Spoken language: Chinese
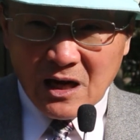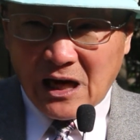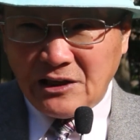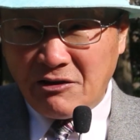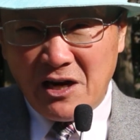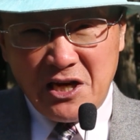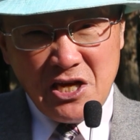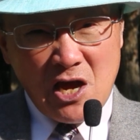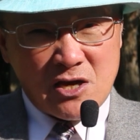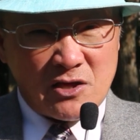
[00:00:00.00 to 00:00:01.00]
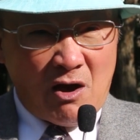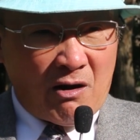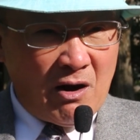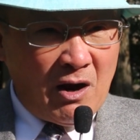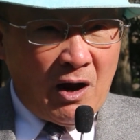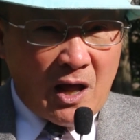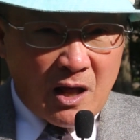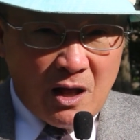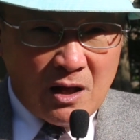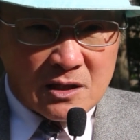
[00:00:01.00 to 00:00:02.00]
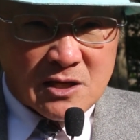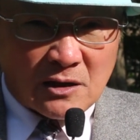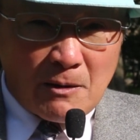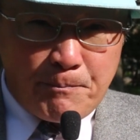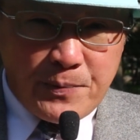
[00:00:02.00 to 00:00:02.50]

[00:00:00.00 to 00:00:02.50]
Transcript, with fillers: 看到那女演员哦，哎，长得